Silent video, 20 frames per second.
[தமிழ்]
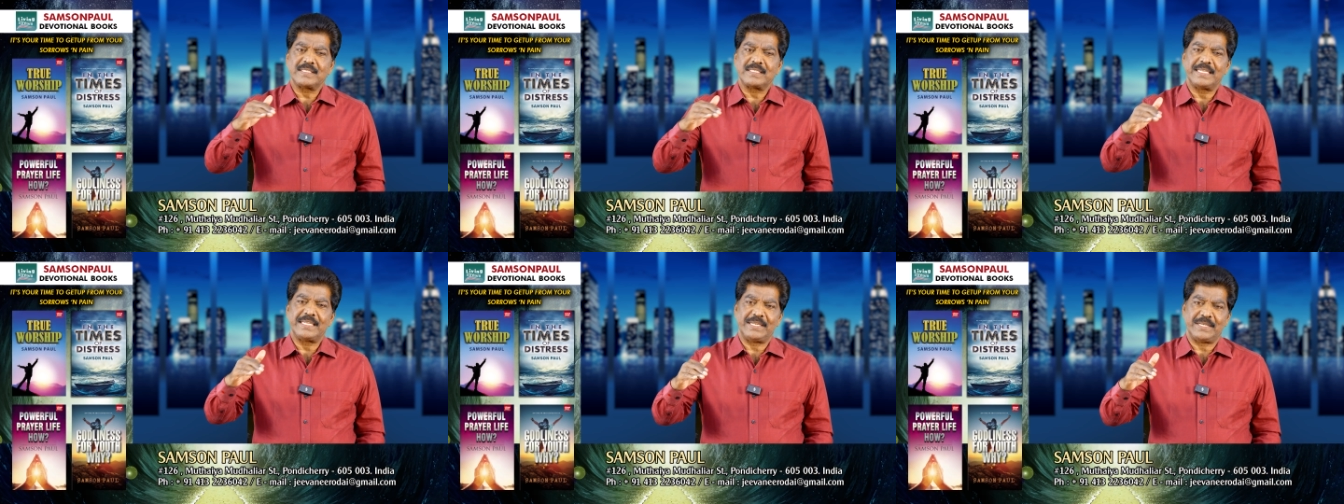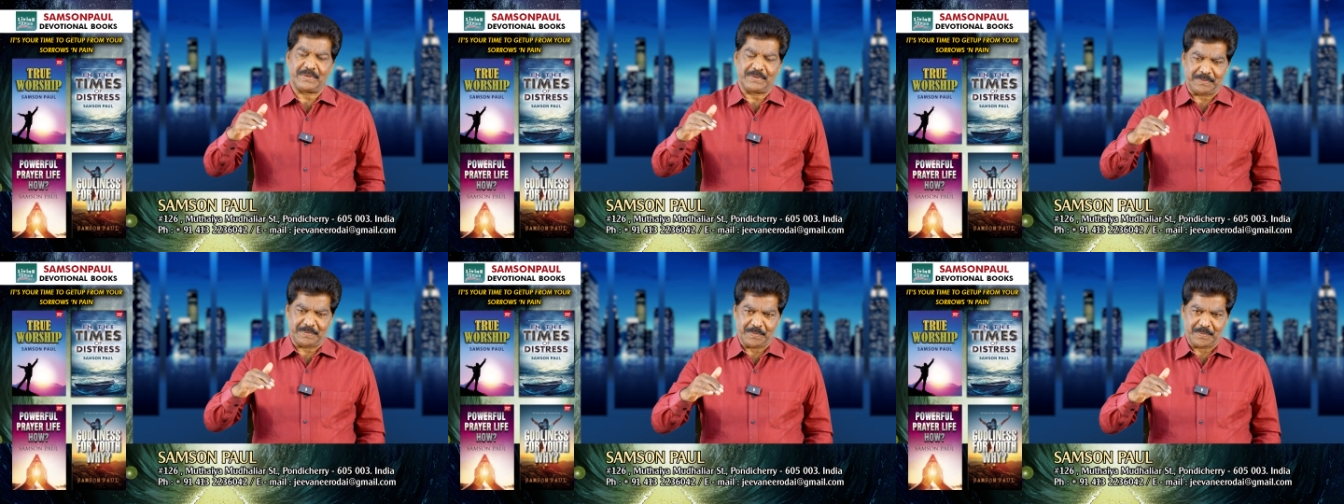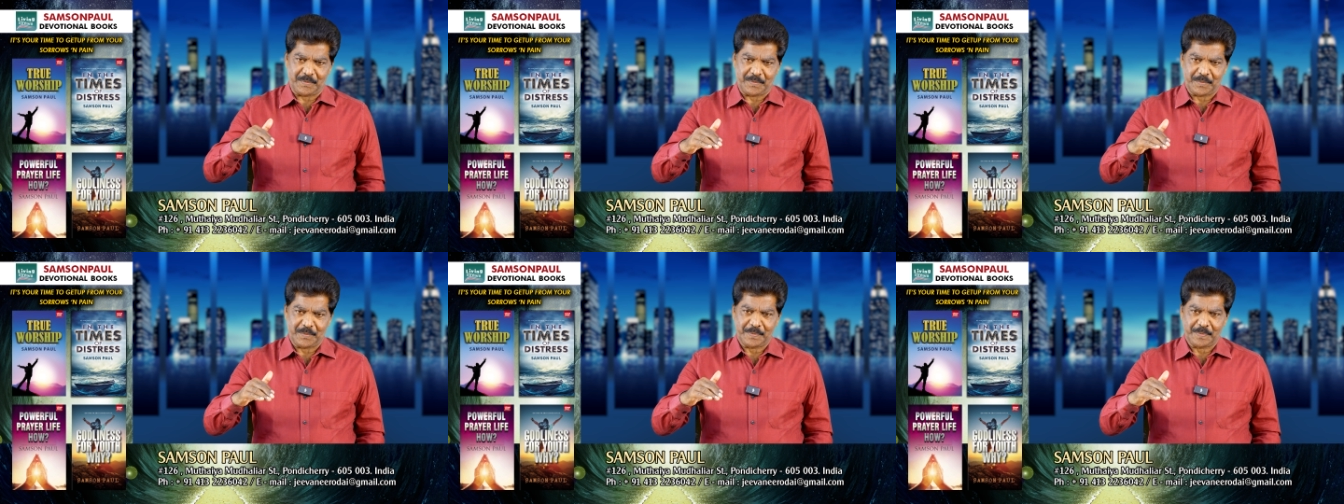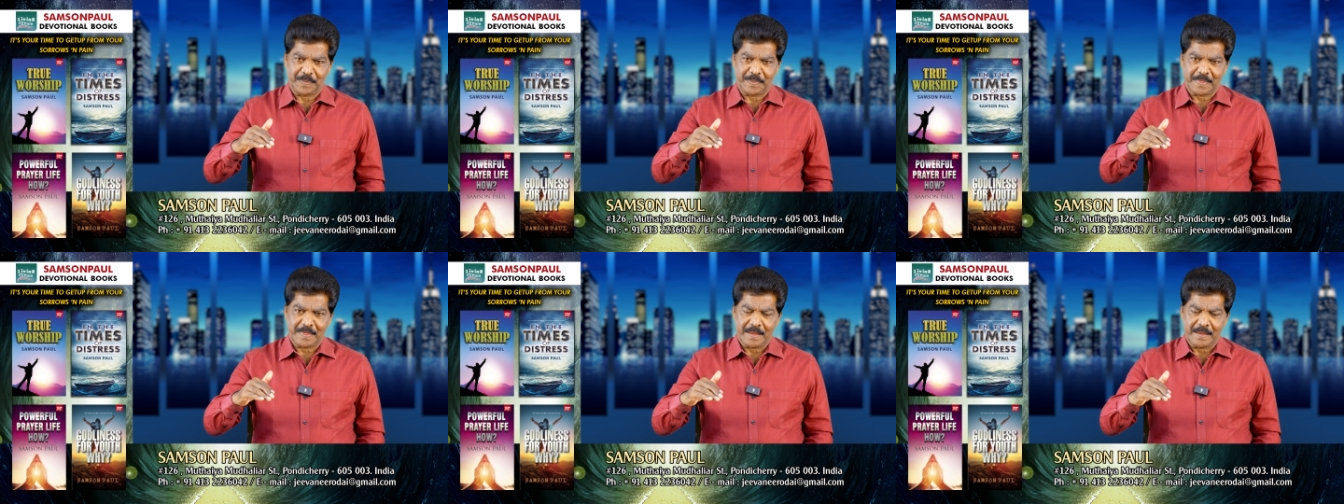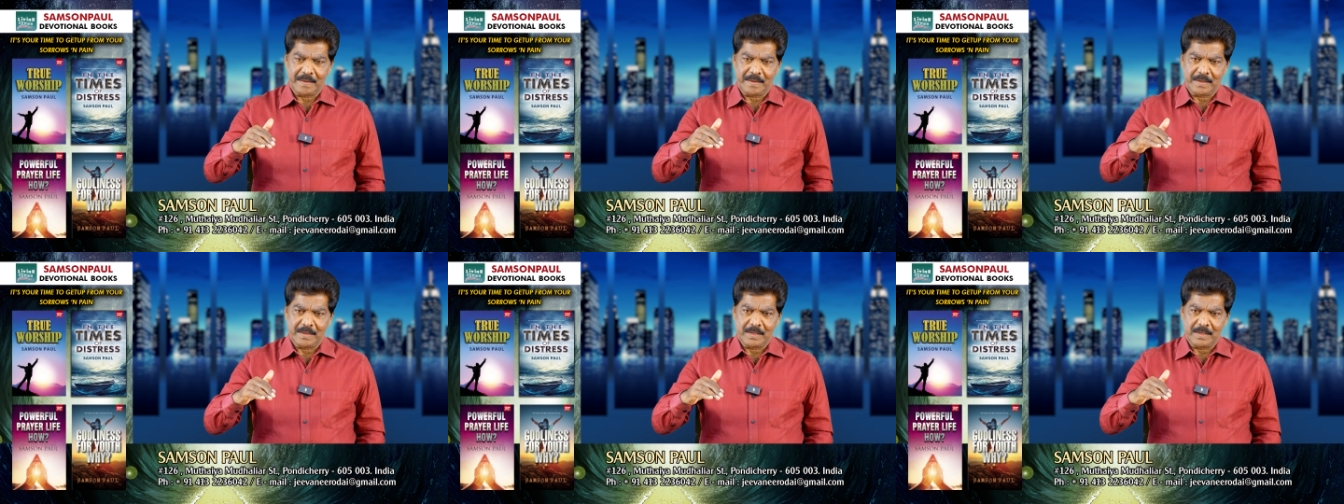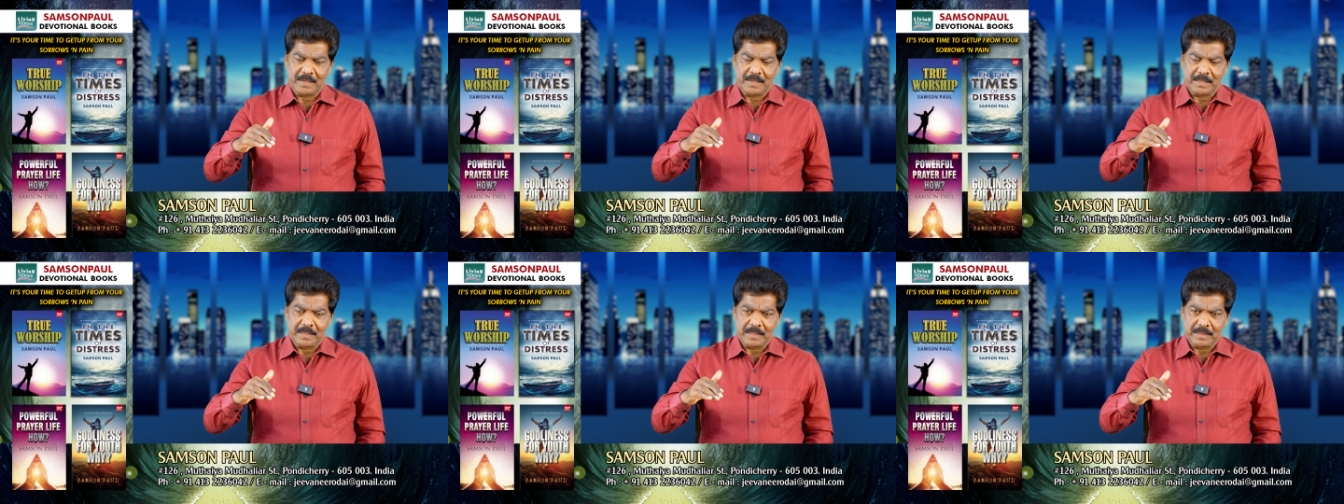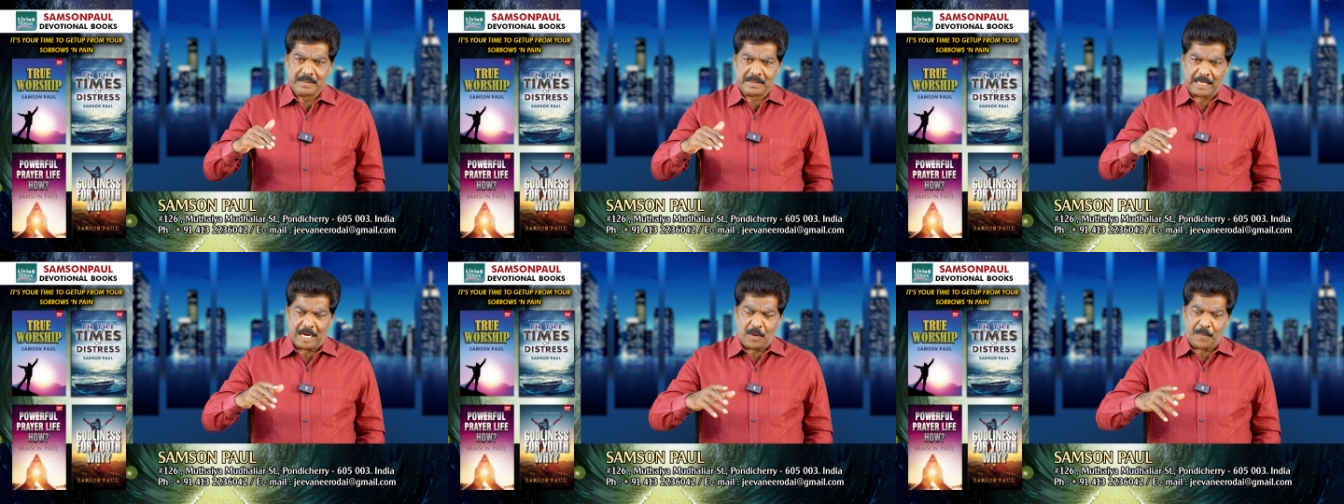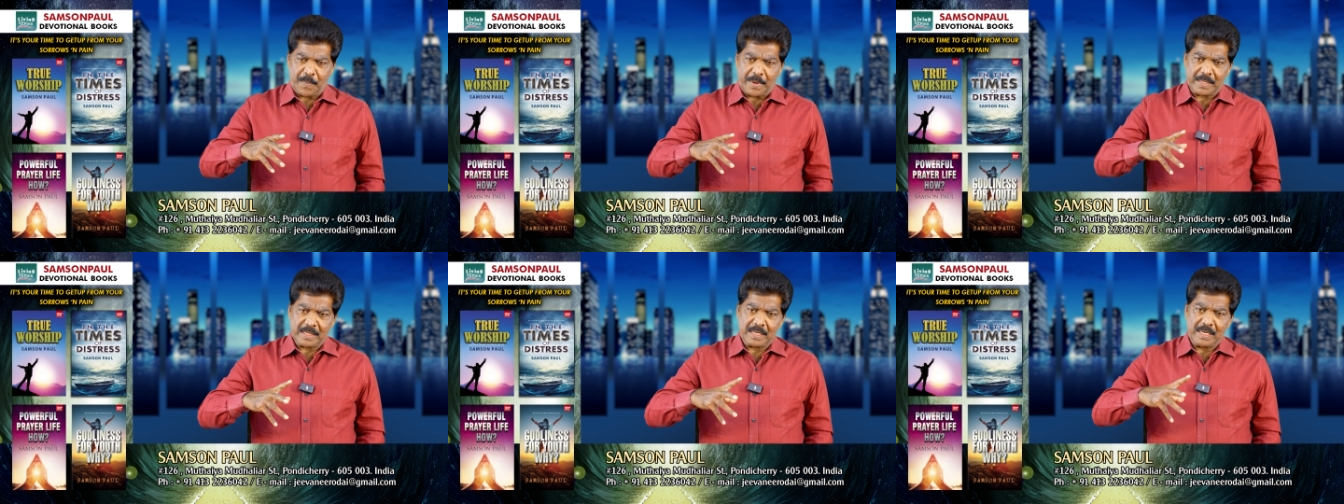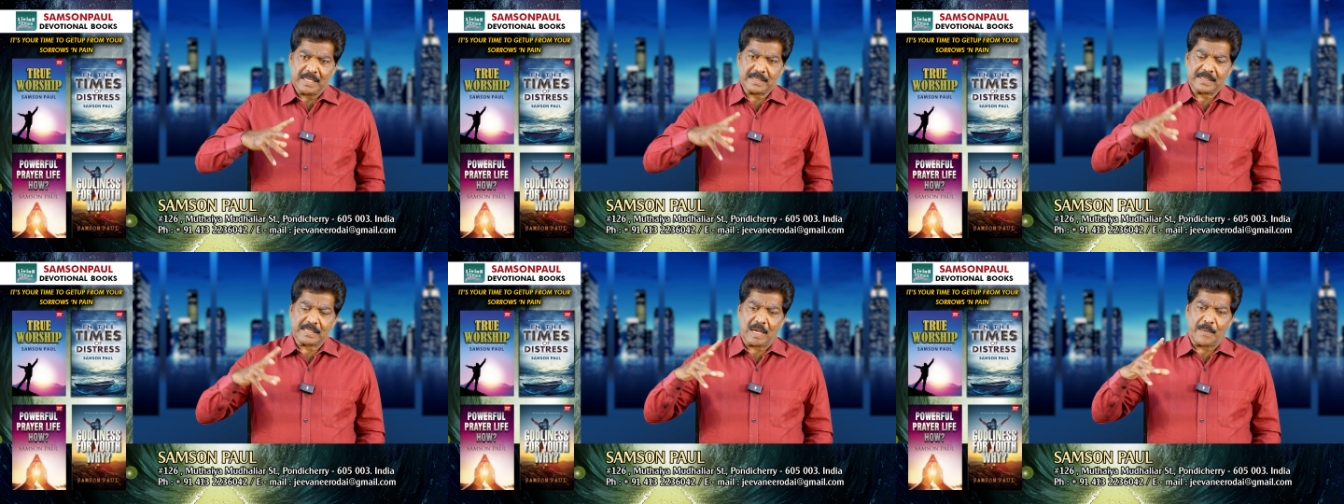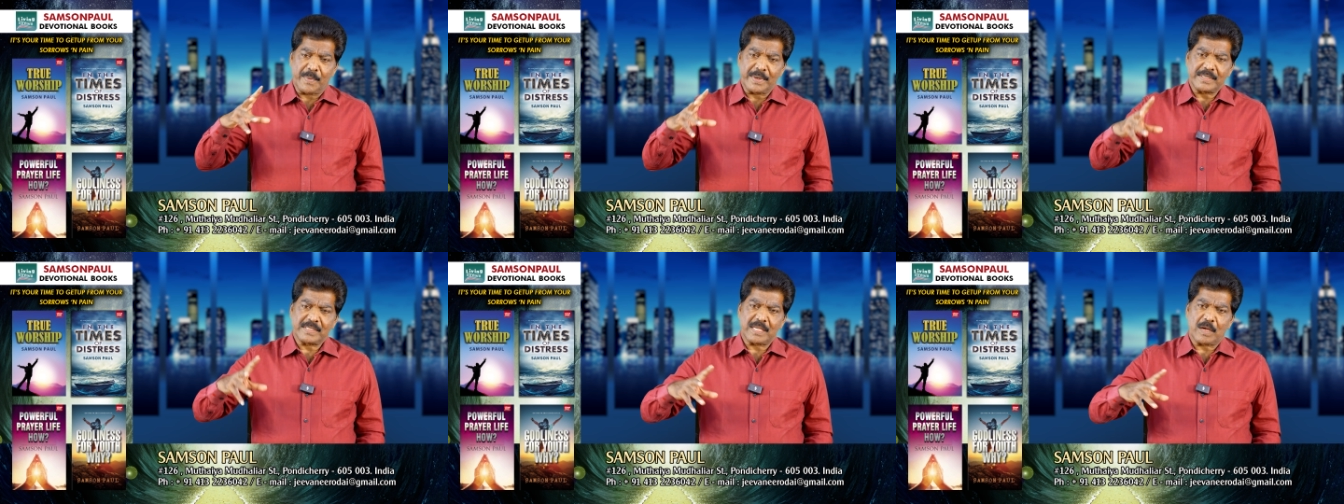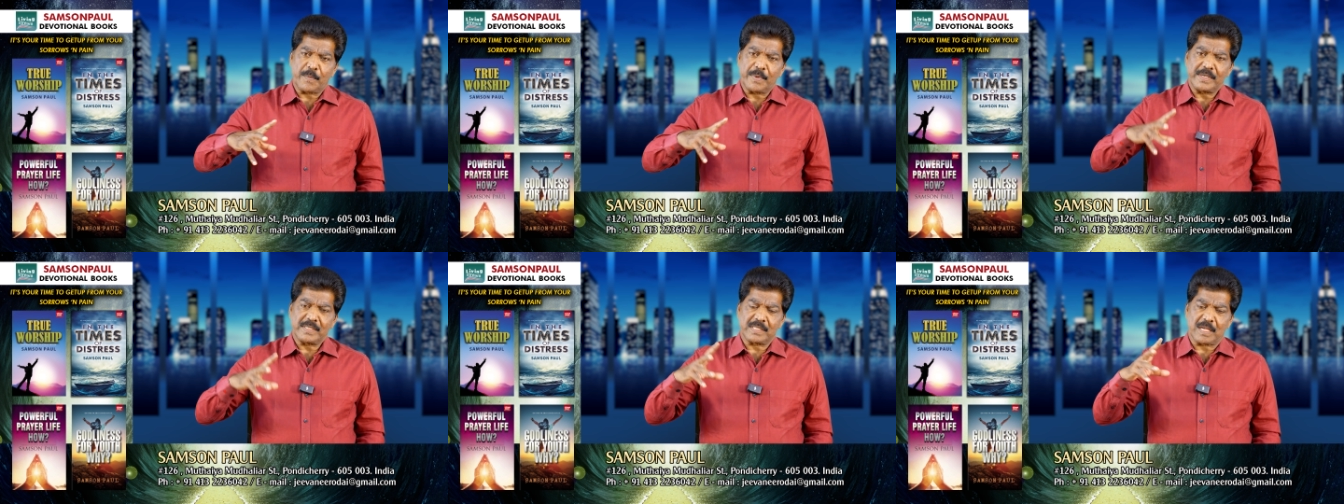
செய்யணும் சிலர் பார்த்திங்கன்னா சபை சபை